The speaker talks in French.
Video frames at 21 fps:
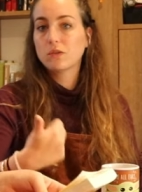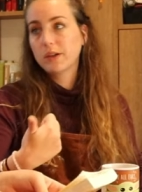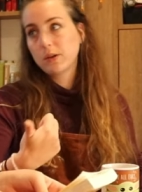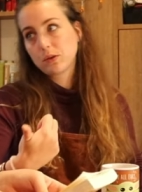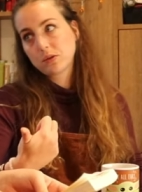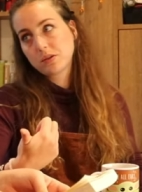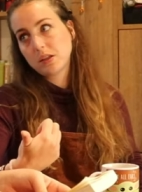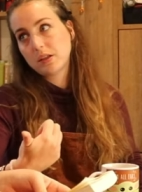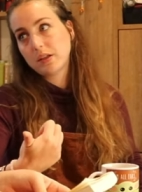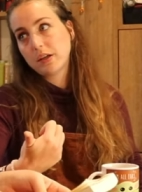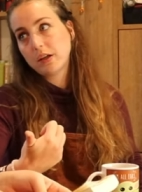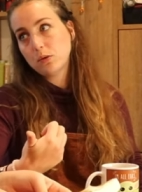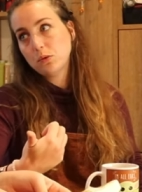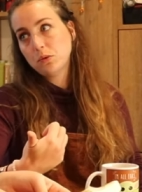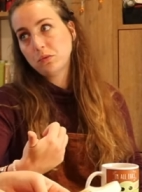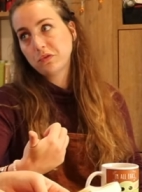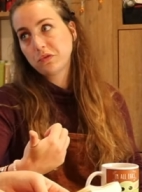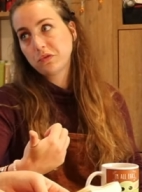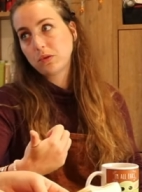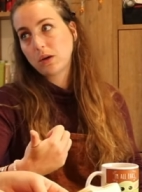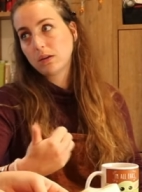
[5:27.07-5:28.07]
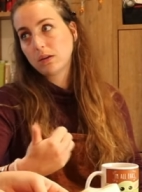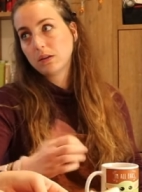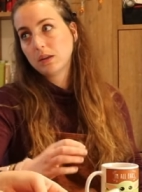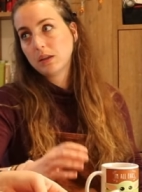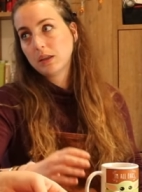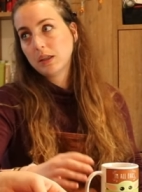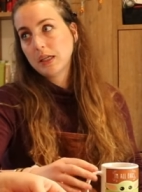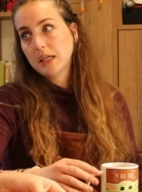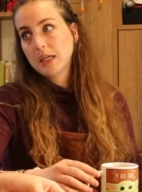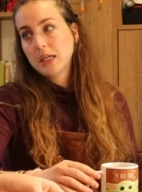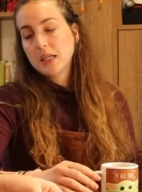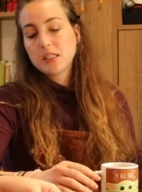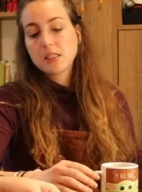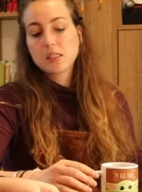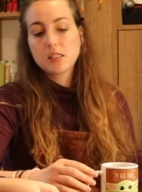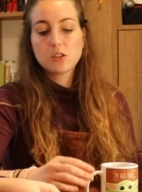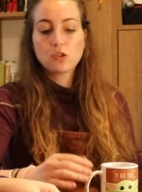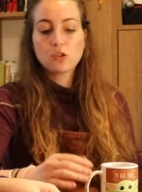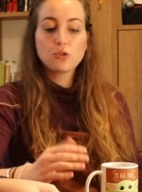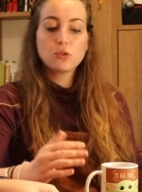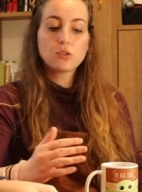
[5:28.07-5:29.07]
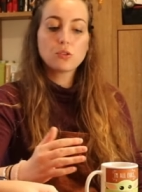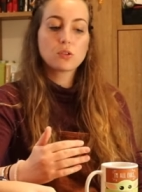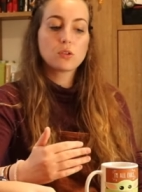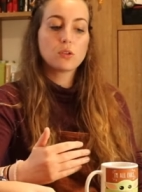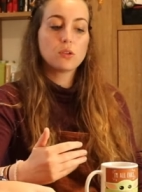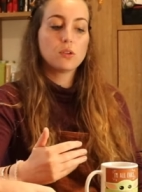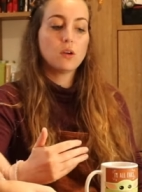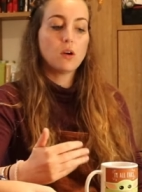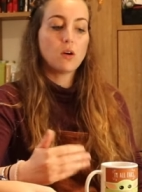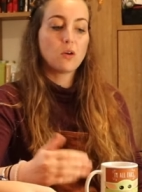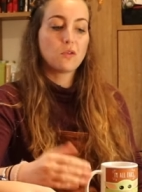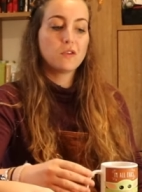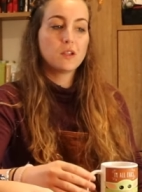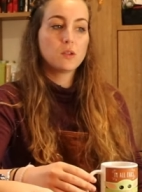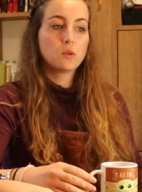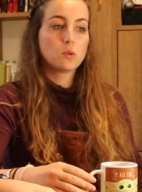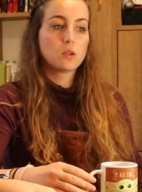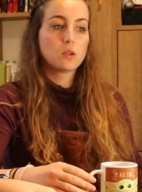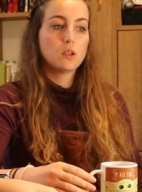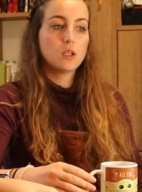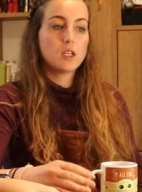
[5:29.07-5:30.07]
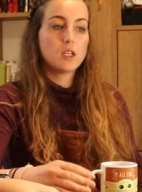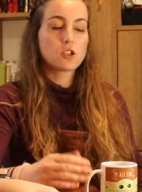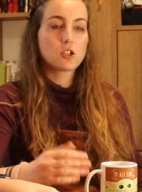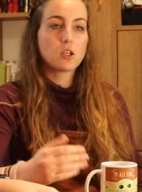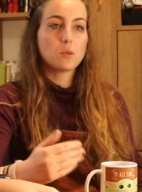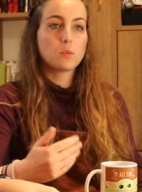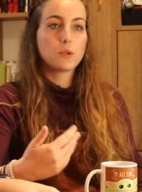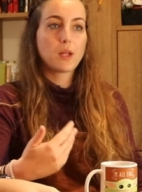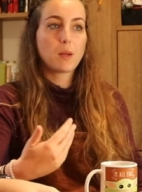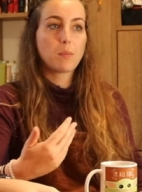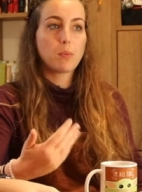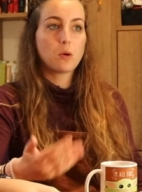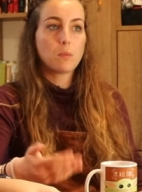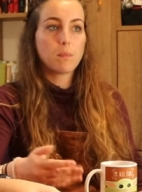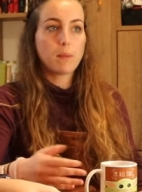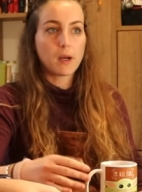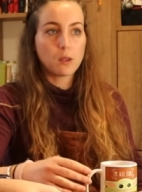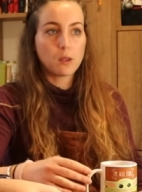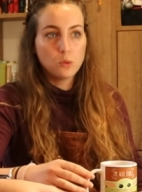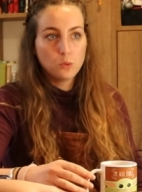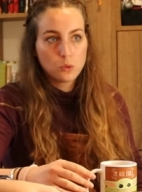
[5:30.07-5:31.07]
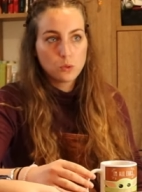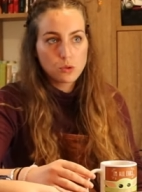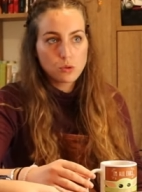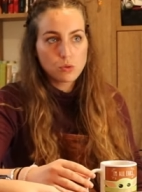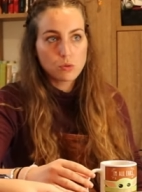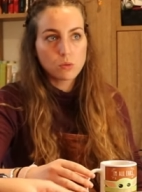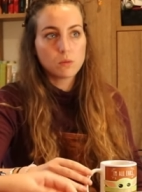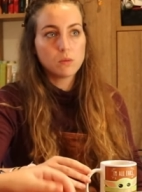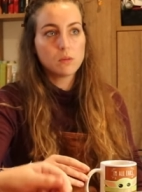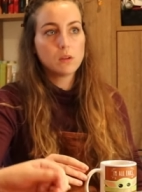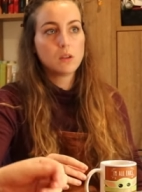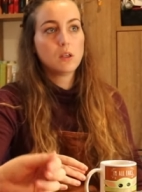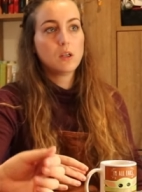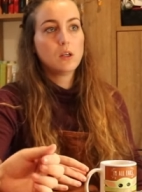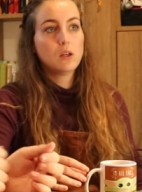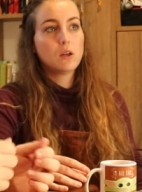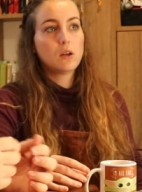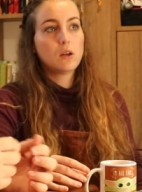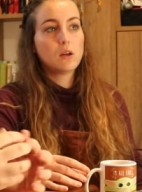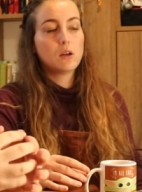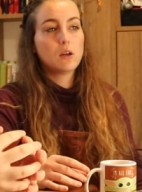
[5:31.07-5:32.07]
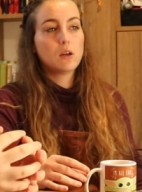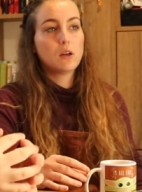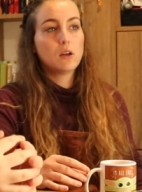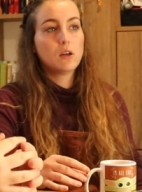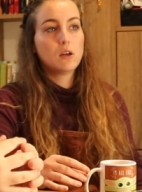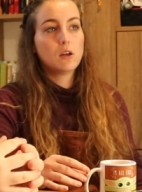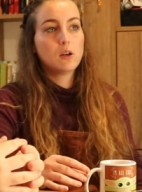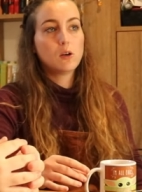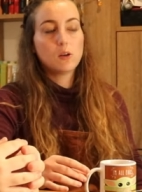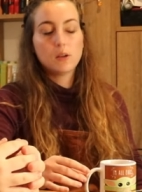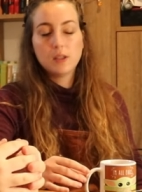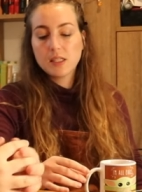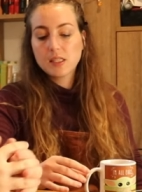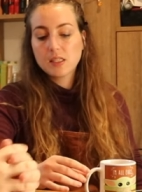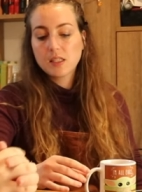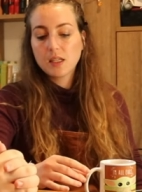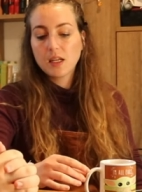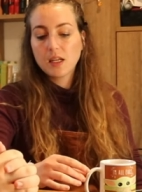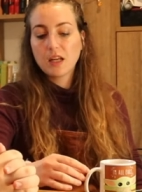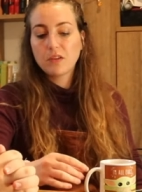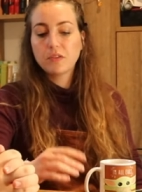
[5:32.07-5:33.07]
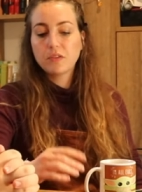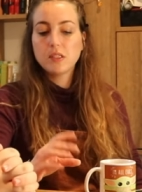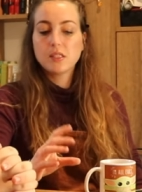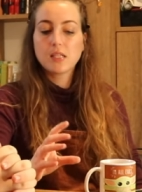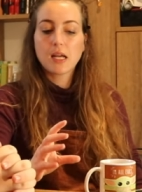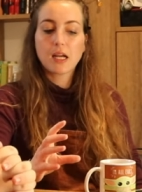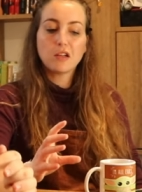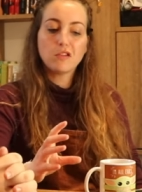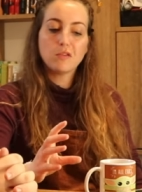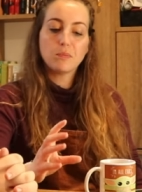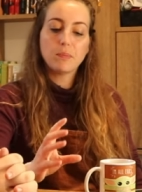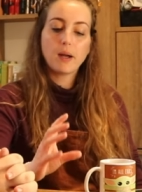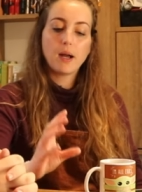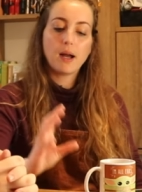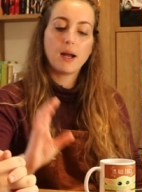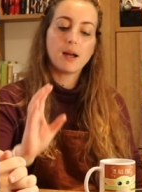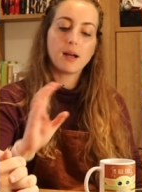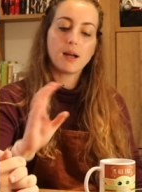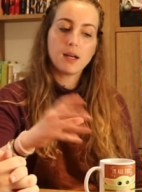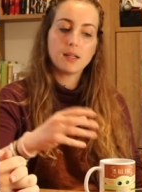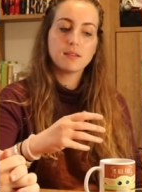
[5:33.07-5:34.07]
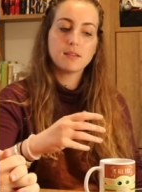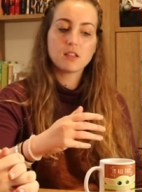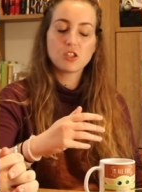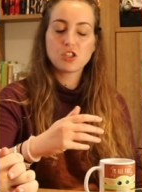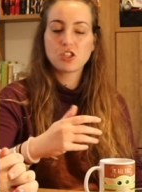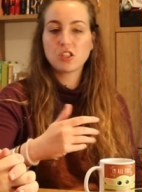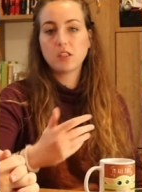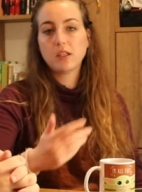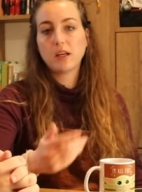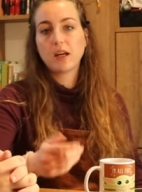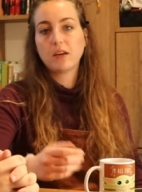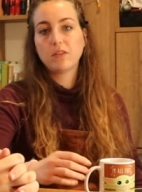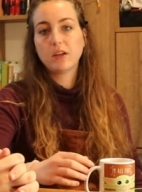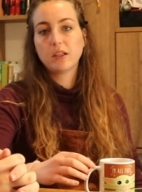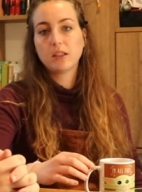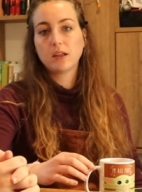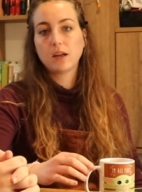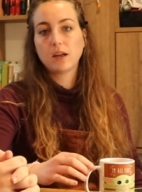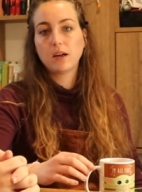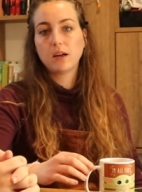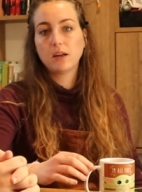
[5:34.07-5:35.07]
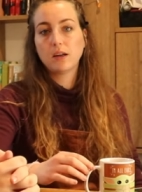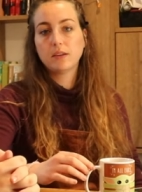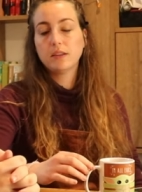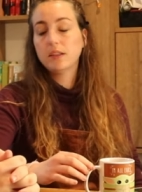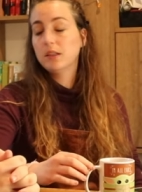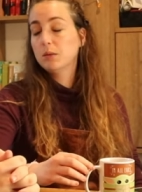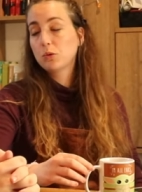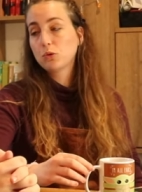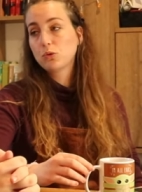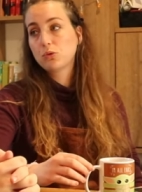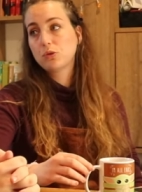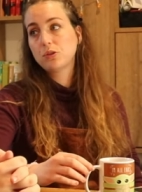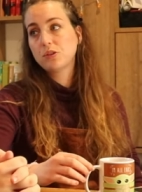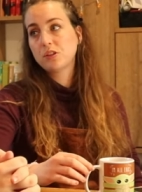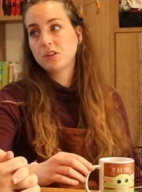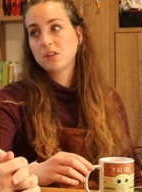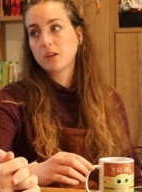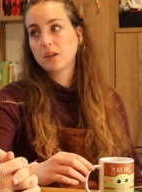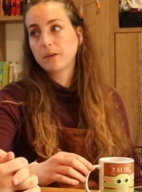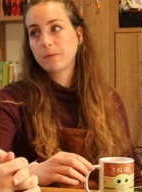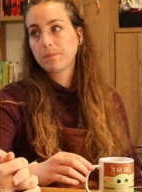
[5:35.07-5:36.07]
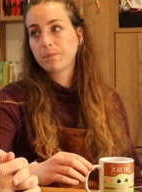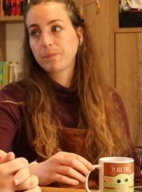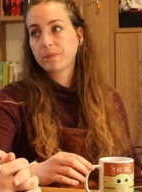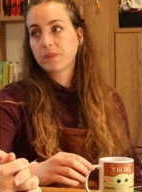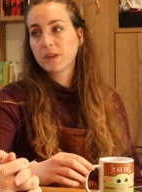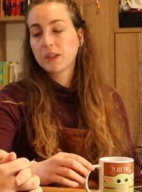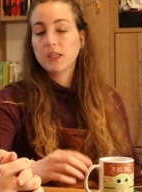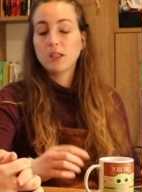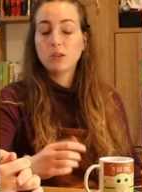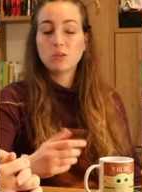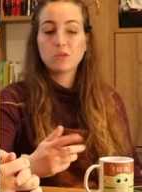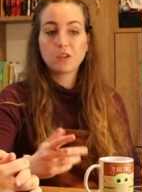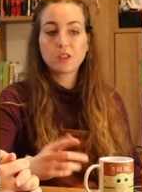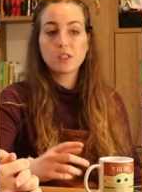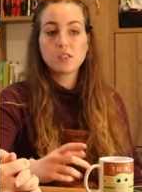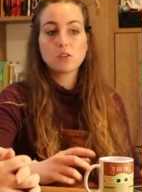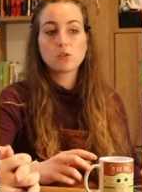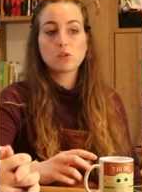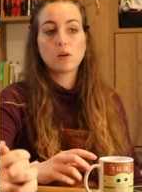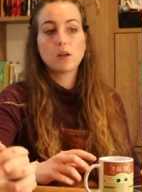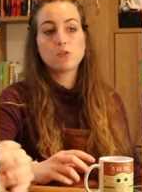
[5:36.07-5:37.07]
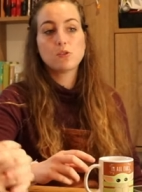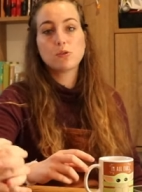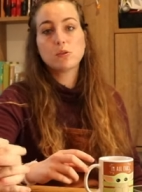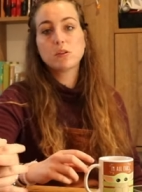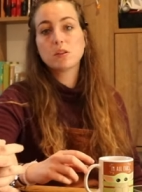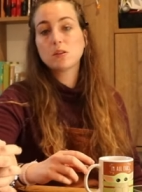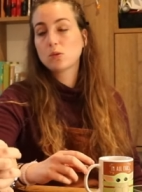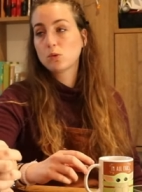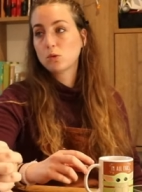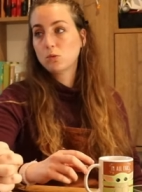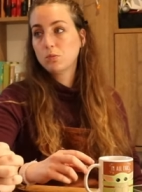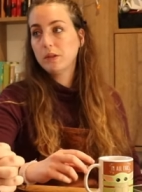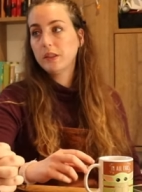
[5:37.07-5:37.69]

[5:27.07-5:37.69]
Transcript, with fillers: on va l'enseigner une fois. Mmh. C'est juste que, en fait, au collège, comme on apprend par notion, euh, les élèves, ils n'arrivent pas à rattacher avec un élément du quotidien. Et une fois qu'ils sont adultes, ils ont